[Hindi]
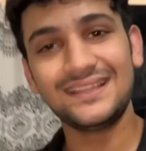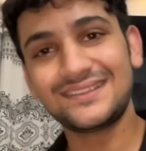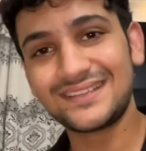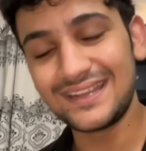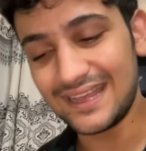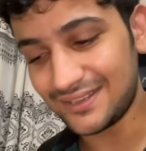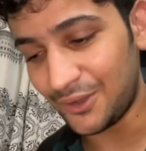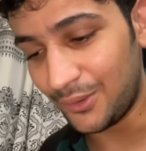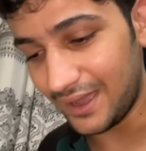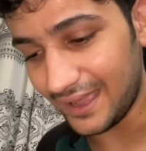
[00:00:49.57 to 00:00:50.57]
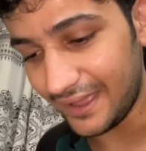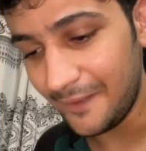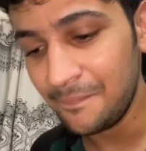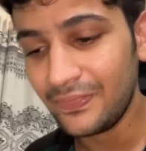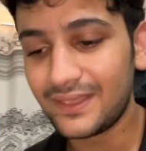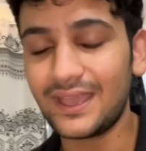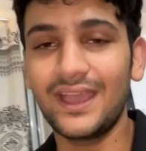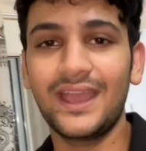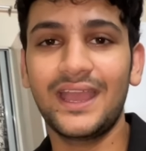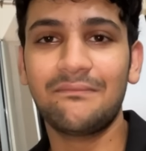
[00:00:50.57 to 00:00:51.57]
सीन ऐसा हुआ है कि
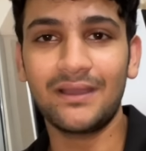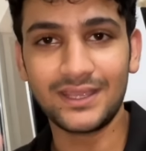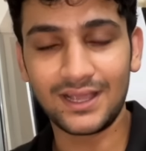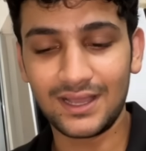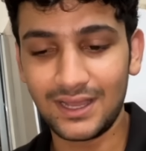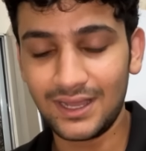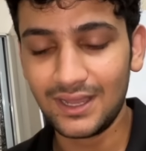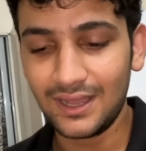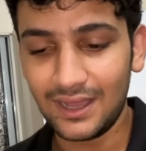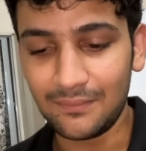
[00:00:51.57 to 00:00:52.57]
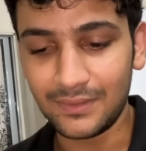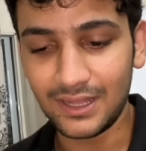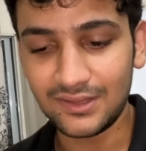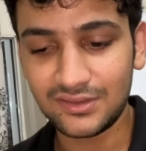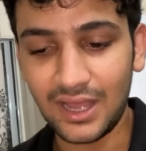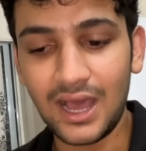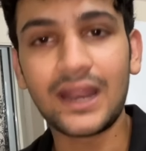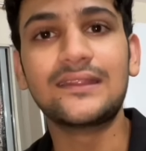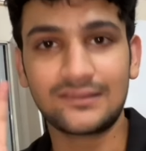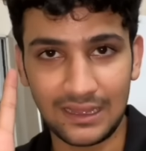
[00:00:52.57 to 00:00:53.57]
भैया का हमने
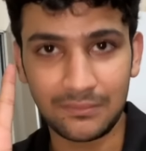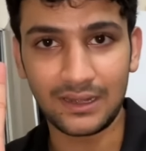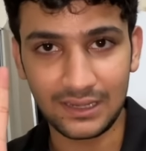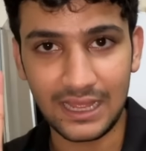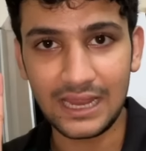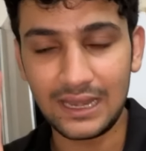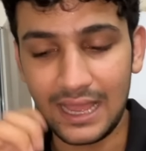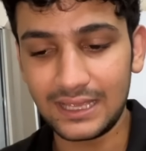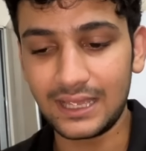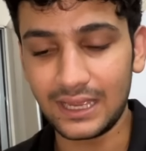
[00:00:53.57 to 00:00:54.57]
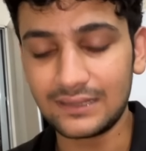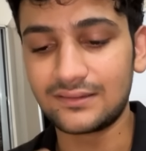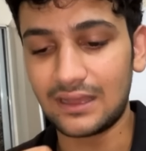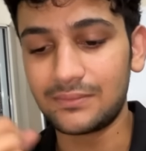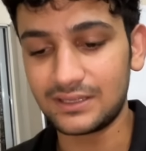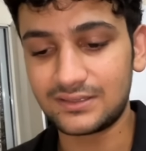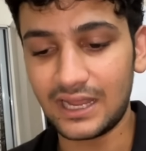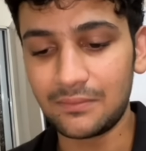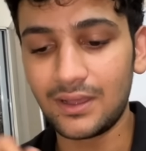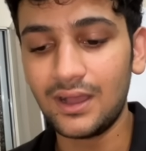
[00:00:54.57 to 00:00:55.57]
सारा इंतज़ाम कर लिया है लाइक के इंतज़ाम किस
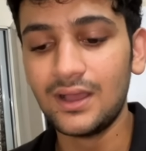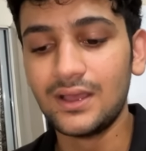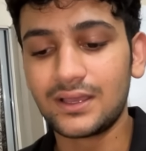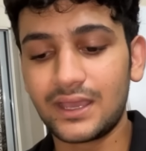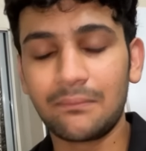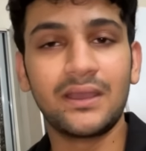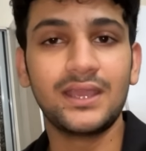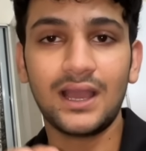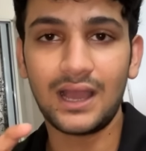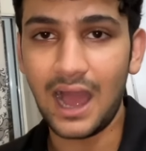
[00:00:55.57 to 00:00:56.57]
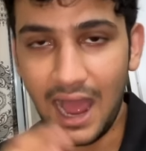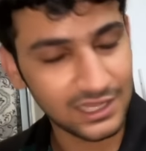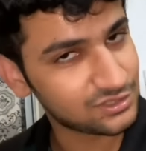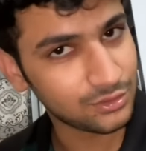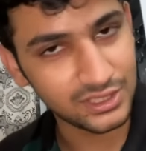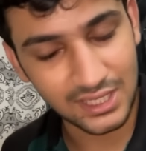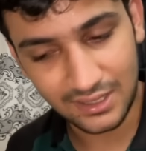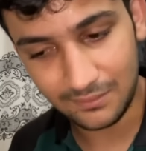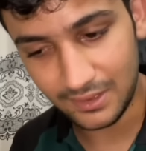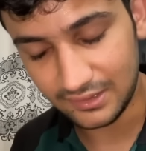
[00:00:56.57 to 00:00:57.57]
टाइप का कि भैया आज तो नहीं जा
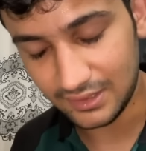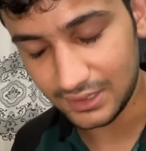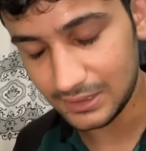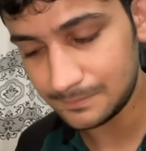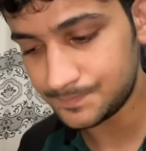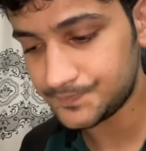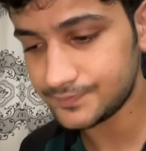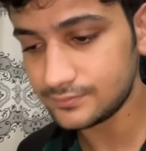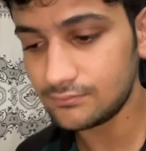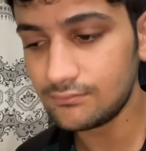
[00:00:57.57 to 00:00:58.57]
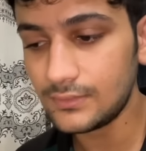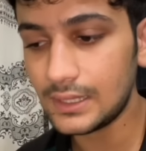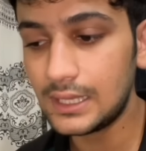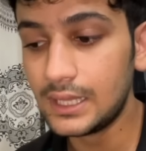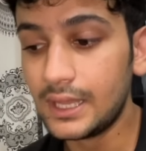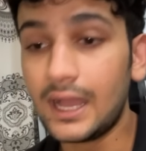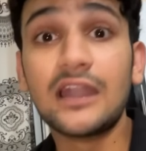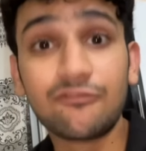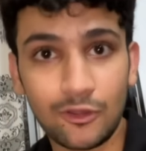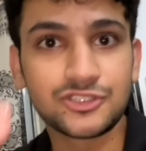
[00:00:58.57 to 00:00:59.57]
रहा हमारे साथ
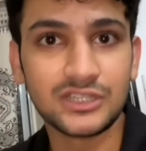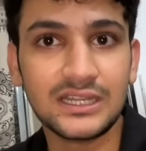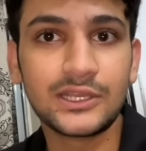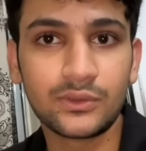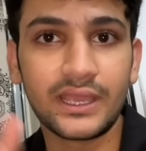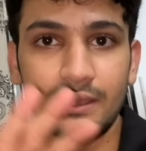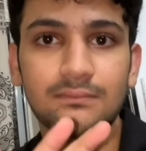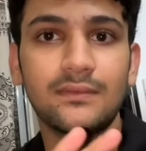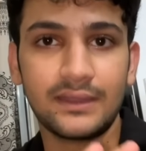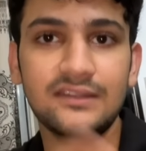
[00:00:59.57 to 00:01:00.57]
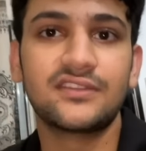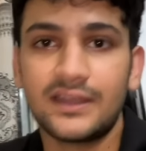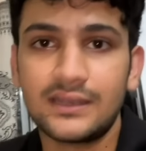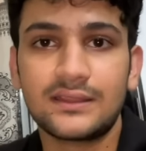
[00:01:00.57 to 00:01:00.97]
अनफॉर्चुनेटली क्योंकि इंसिडेंट